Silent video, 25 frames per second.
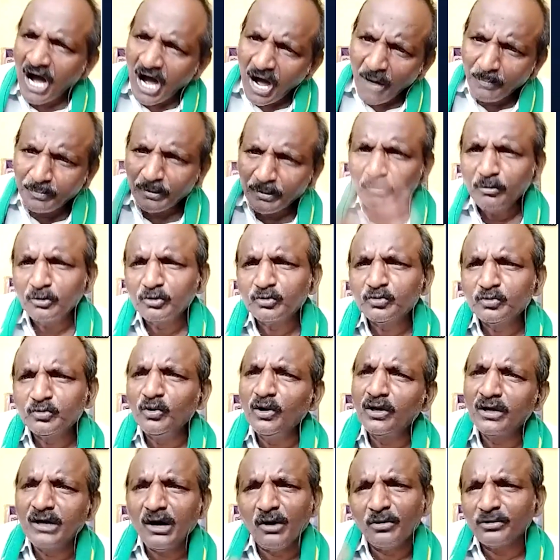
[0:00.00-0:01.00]
ఆ
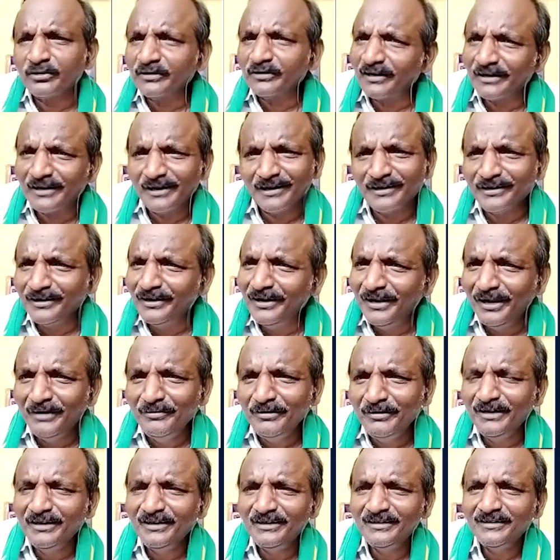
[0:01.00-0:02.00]
ప్రభుత్వంలో గవర్నర్ గారు
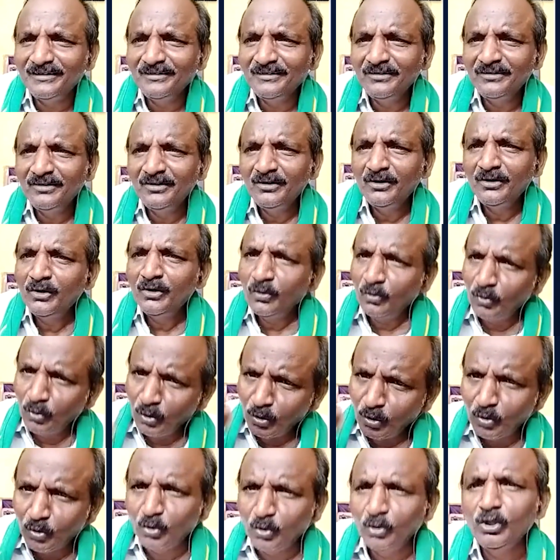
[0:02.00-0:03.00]
ఏమి
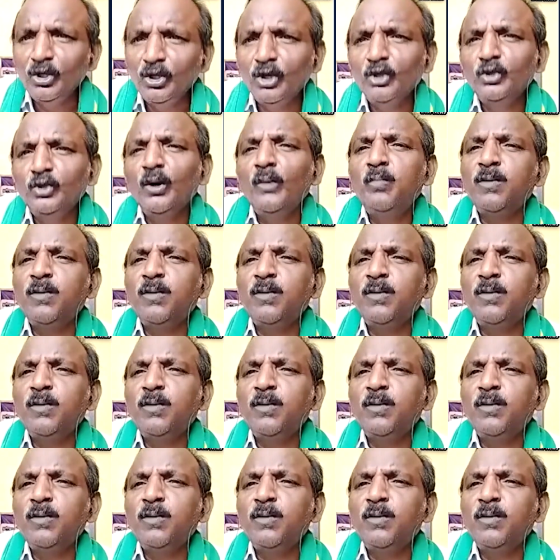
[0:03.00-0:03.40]
ఉలుకూలేదు